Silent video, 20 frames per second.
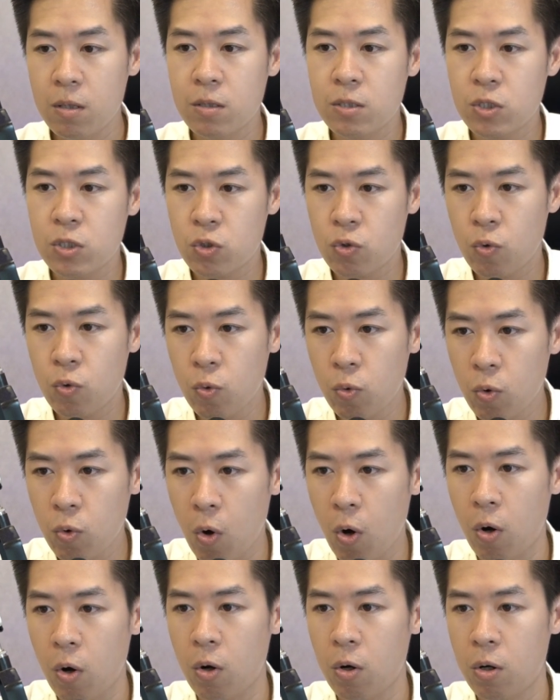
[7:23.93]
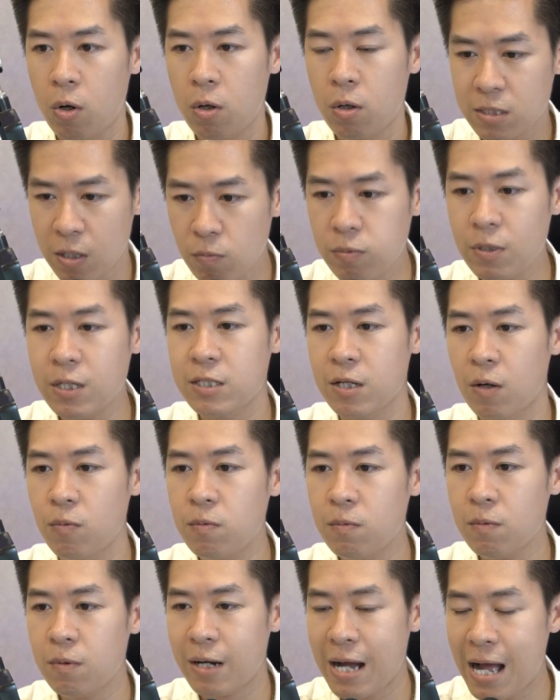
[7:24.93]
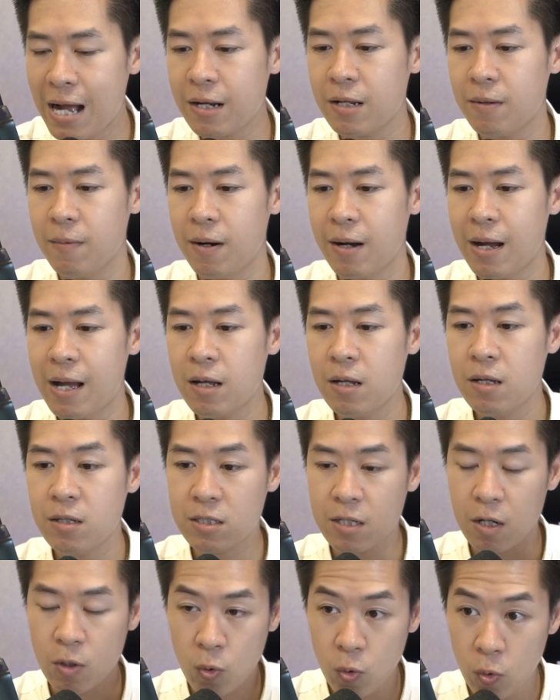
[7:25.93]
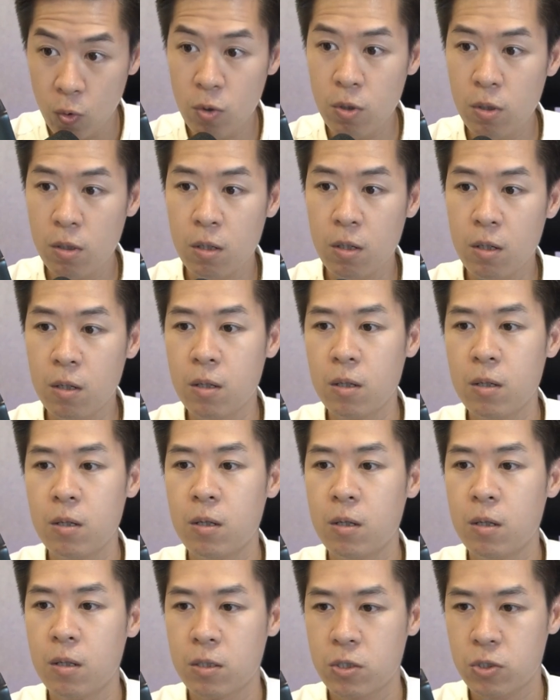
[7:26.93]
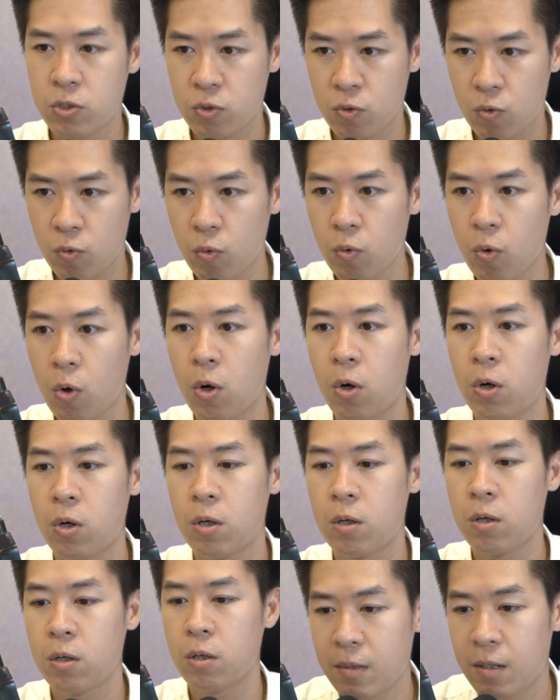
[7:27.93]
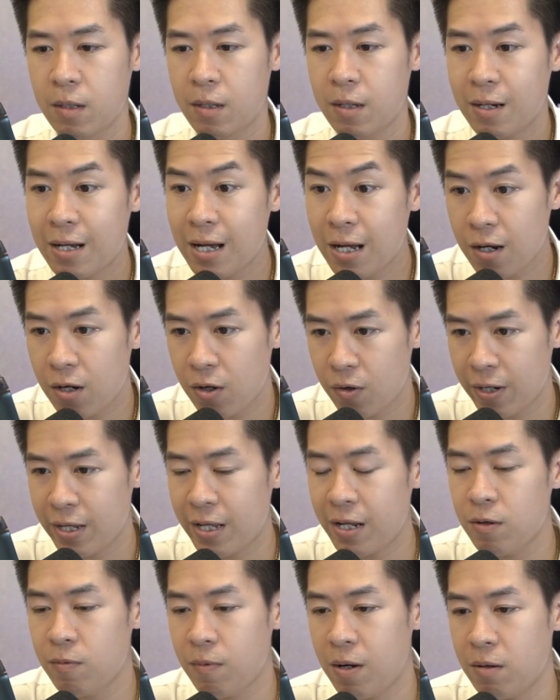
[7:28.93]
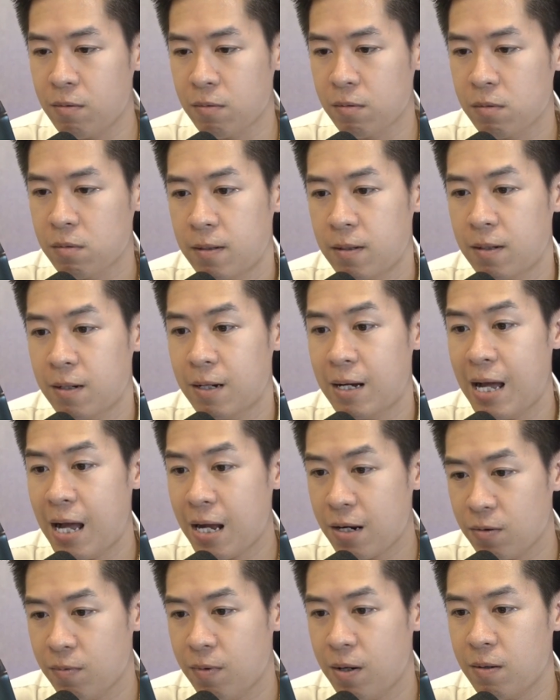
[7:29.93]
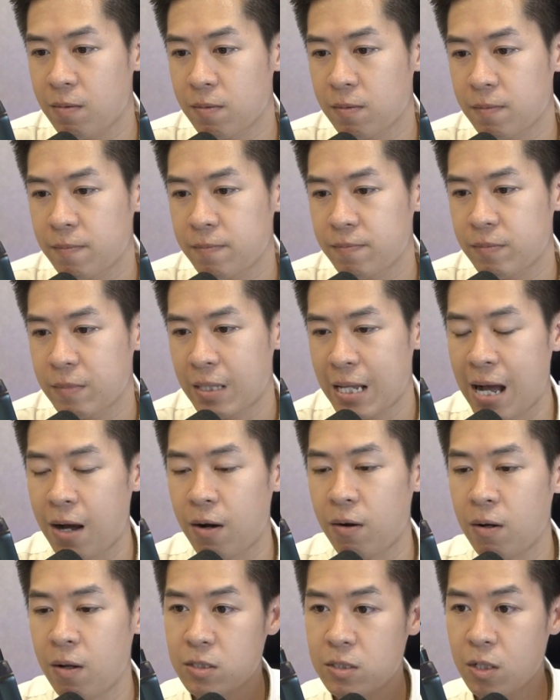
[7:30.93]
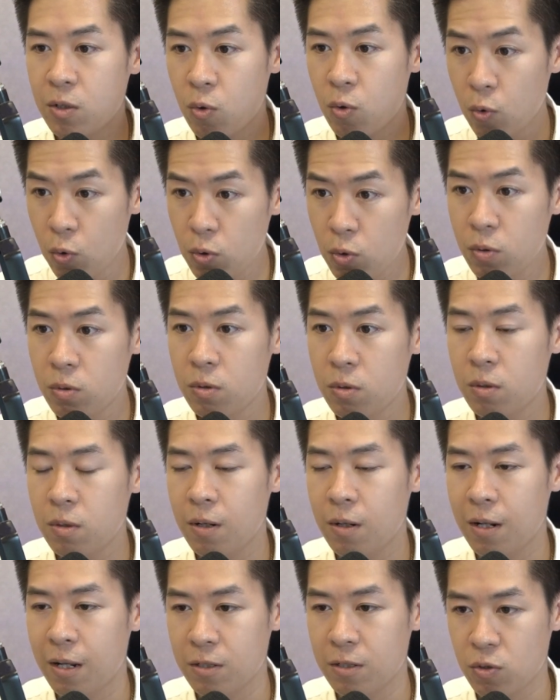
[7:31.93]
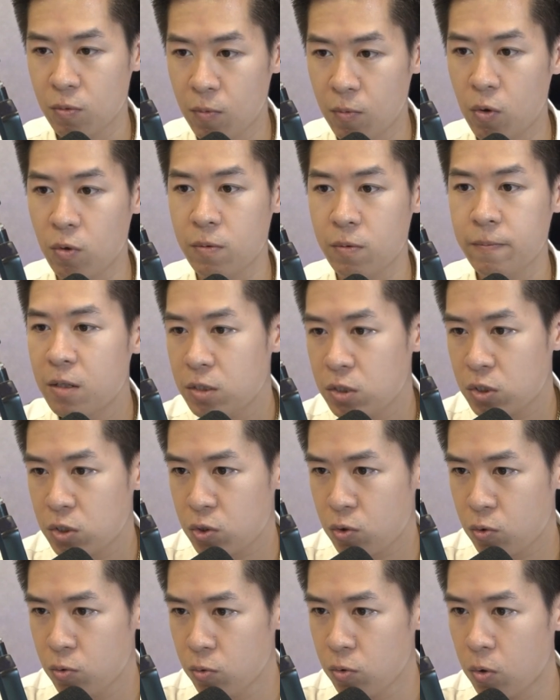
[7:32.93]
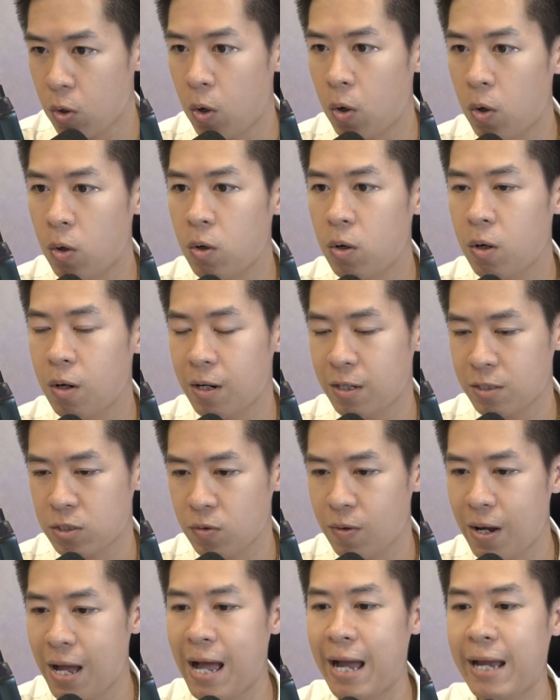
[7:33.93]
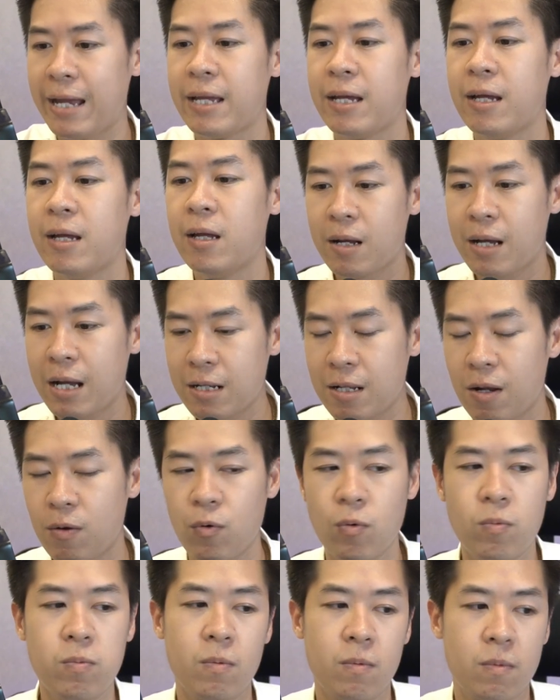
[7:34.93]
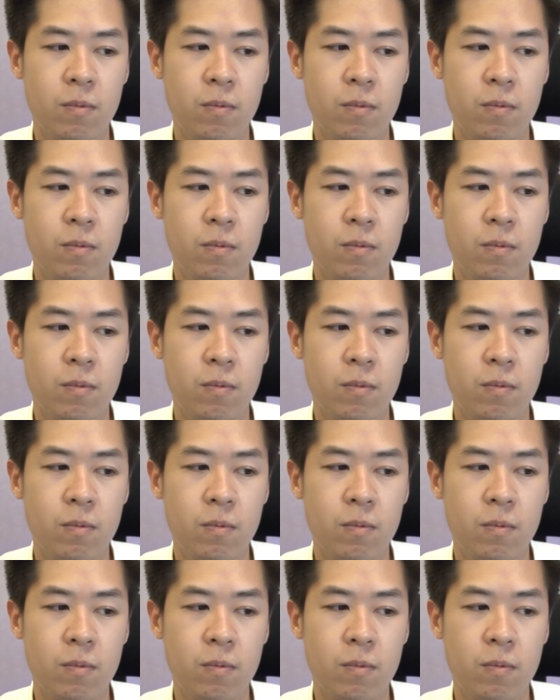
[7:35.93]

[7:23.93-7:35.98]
school. Giống thì giống, khác thì bảo khác. School, school. Khác lòi ra đúng không? Khác đúng không? Nào, school là số một, school là số hai. Cách nào đúng?